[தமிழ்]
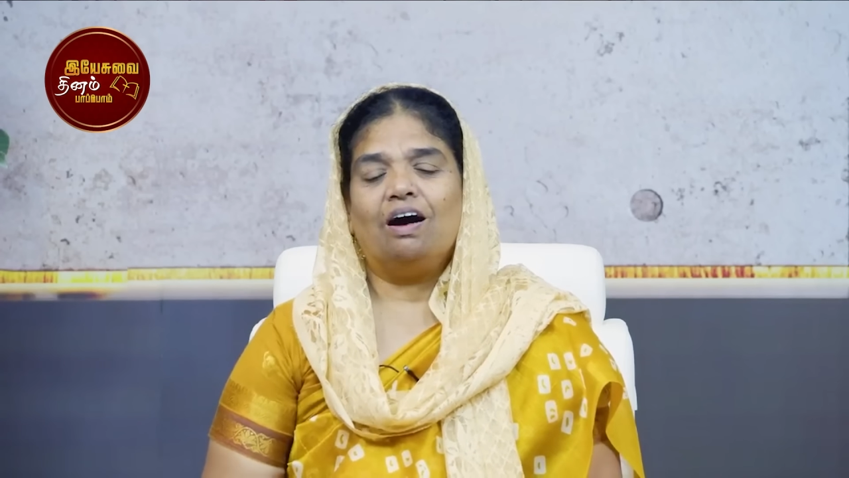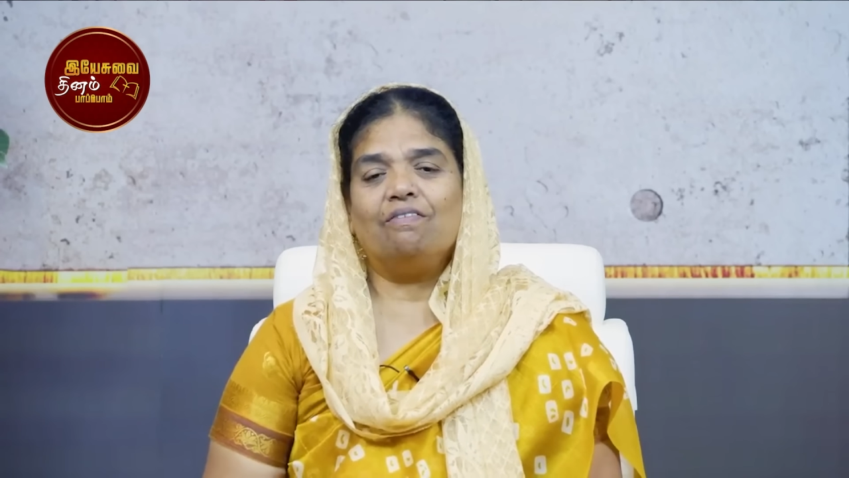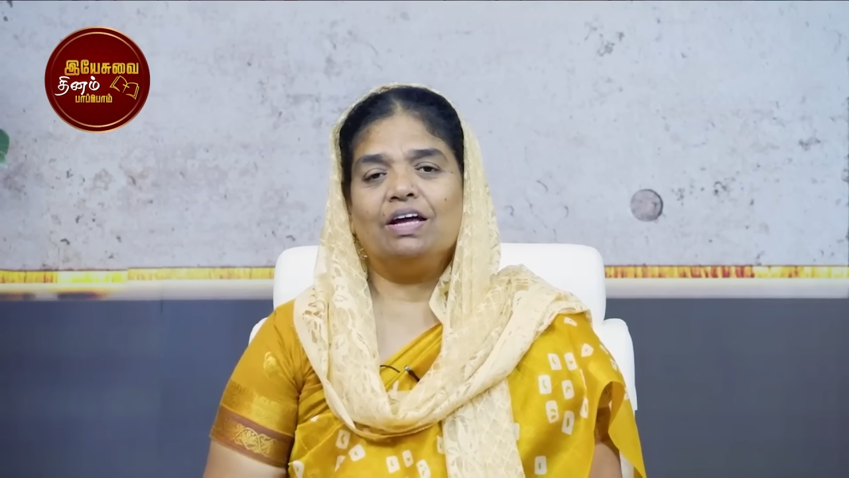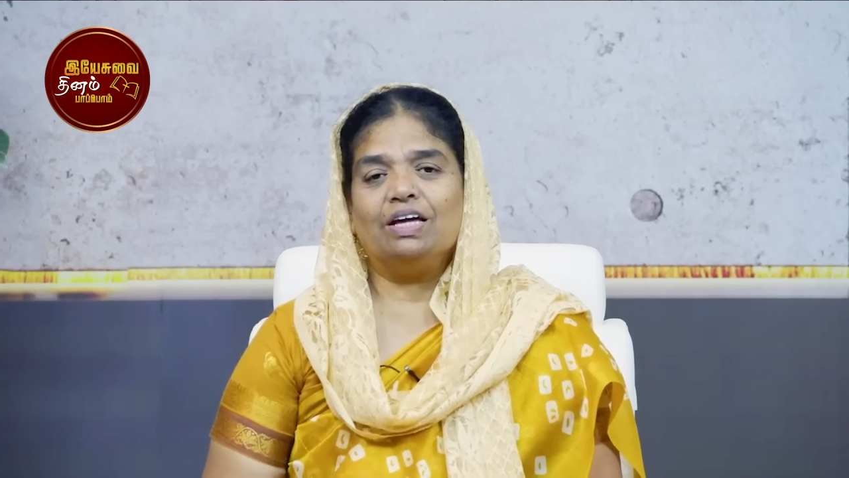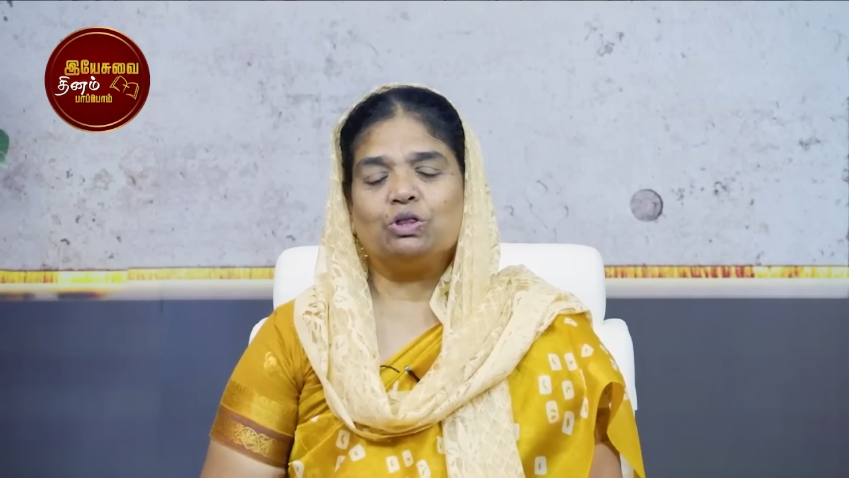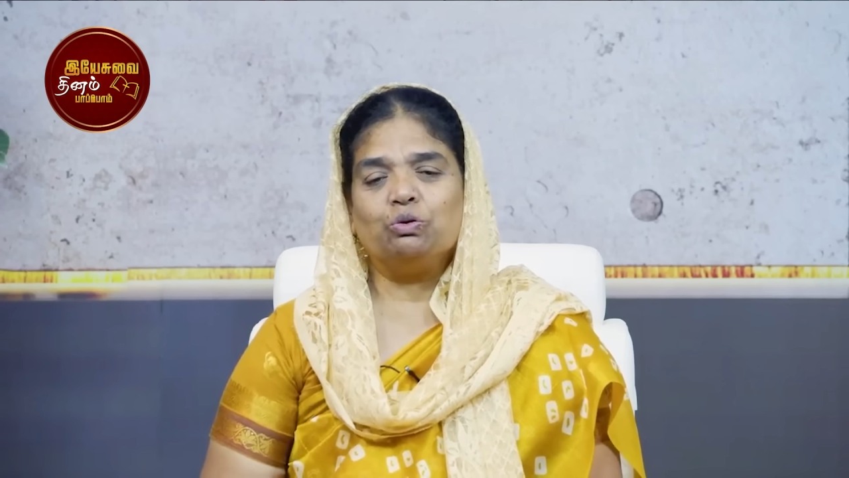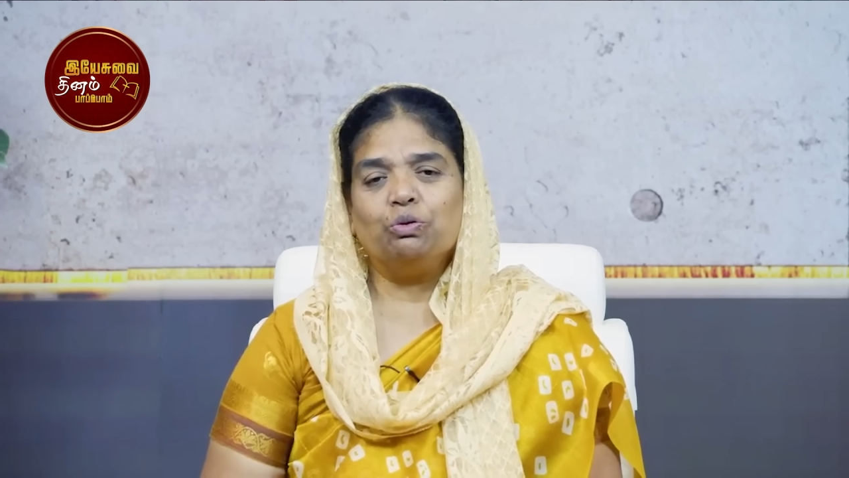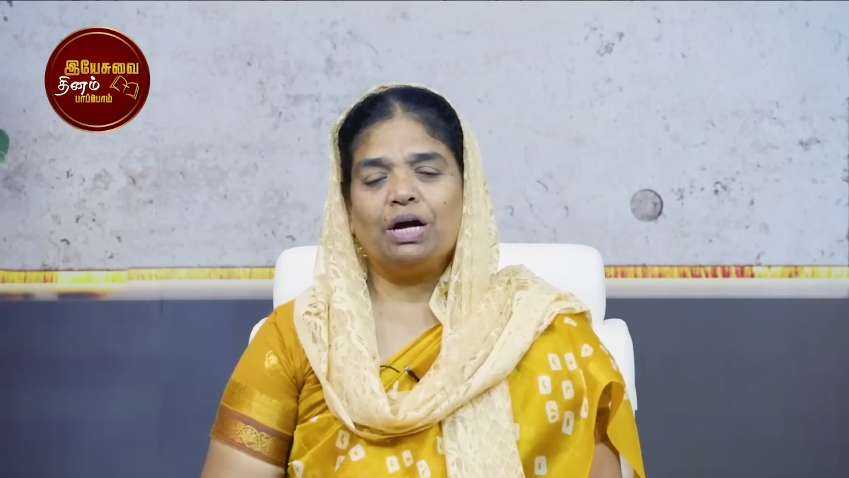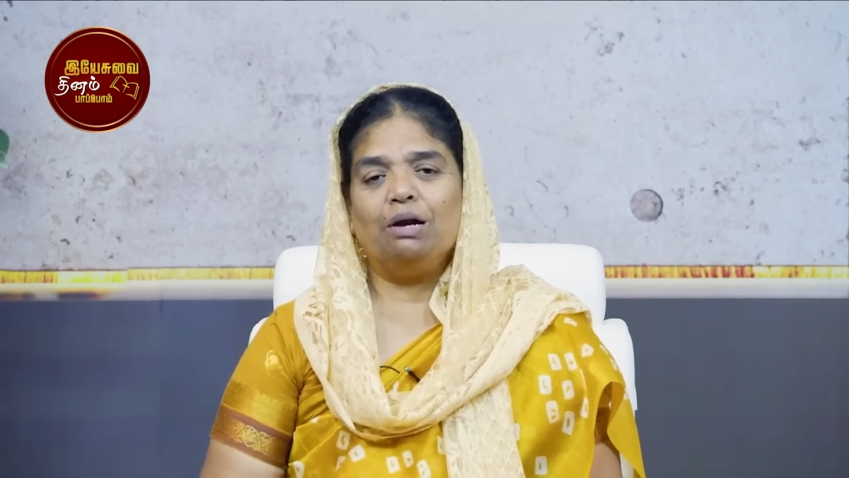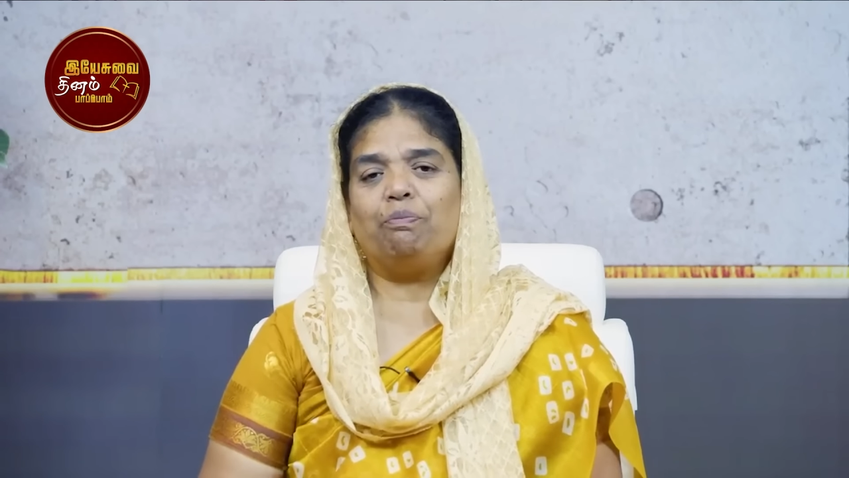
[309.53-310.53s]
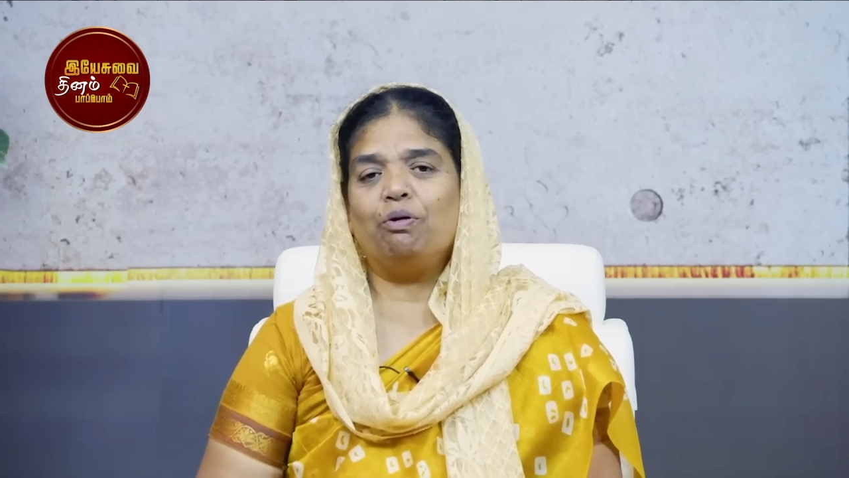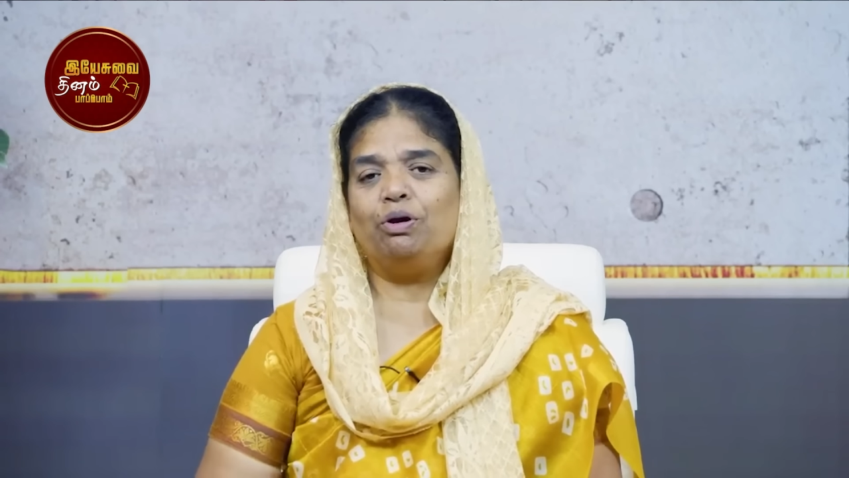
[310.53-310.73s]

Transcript: அவனை தூக்கில்